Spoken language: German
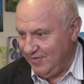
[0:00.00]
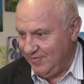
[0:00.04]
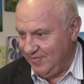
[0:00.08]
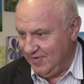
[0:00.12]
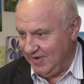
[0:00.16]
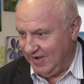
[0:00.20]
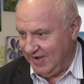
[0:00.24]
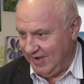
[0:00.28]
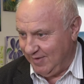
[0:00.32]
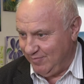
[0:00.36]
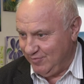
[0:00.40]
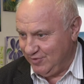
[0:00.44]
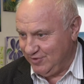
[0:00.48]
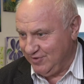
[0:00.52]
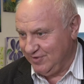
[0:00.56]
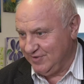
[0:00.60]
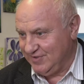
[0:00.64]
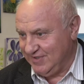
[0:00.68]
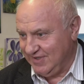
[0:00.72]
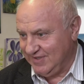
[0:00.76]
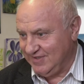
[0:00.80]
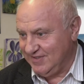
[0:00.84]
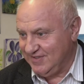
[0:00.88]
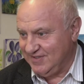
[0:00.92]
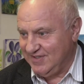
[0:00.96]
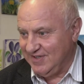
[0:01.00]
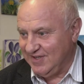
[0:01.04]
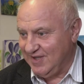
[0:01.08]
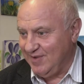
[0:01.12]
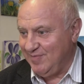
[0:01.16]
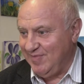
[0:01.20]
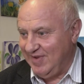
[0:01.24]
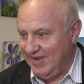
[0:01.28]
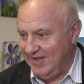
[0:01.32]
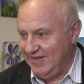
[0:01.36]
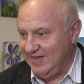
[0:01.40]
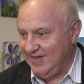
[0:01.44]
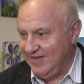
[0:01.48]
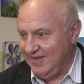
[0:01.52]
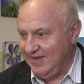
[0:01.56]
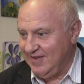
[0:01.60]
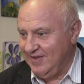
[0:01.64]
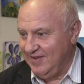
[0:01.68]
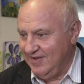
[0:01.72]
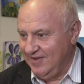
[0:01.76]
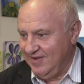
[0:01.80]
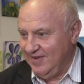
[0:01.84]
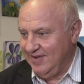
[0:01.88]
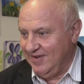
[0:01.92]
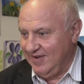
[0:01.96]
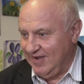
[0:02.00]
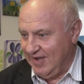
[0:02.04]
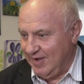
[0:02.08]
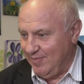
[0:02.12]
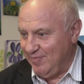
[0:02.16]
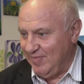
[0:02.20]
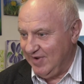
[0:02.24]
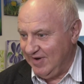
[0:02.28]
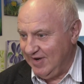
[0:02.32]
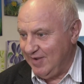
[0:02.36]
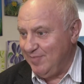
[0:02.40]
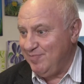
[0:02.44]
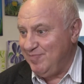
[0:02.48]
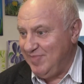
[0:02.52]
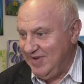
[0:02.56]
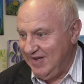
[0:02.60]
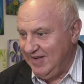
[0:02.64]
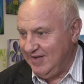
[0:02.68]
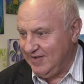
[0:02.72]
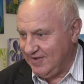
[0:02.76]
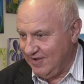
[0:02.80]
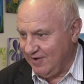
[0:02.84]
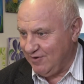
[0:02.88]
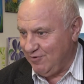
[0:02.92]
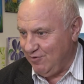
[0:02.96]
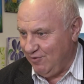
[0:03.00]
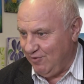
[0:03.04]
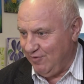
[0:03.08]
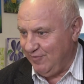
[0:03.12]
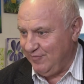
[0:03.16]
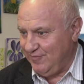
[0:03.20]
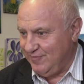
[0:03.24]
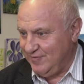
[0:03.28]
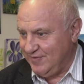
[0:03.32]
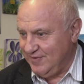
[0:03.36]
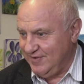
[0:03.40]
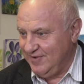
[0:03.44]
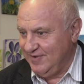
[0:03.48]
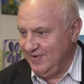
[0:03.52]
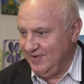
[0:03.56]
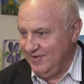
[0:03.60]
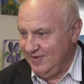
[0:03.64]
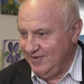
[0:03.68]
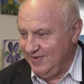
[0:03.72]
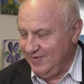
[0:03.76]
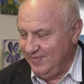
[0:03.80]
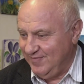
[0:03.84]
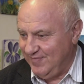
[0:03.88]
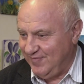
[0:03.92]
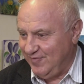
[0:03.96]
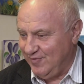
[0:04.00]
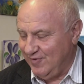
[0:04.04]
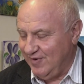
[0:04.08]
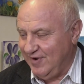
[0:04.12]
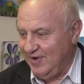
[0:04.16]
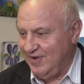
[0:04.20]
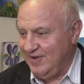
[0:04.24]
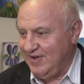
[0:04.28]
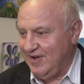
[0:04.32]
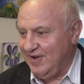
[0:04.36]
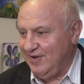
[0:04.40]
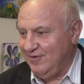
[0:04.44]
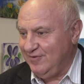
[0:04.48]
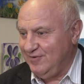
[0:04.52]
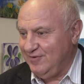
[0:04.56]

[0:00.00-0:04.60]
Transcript: Wir haben schon seitens der Gemeinde einmal ein Bild gekauft im Vorjahr